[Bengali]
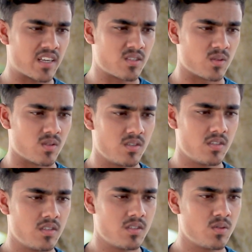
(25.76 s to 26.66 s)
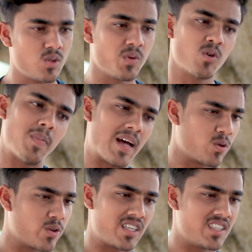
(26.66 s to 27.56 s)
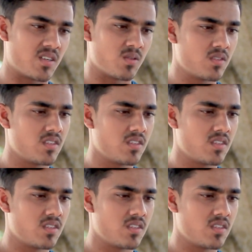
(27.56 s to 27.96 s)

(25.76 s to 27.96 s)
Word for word: ডাকছো তুমি খুব ভালো করেই জানো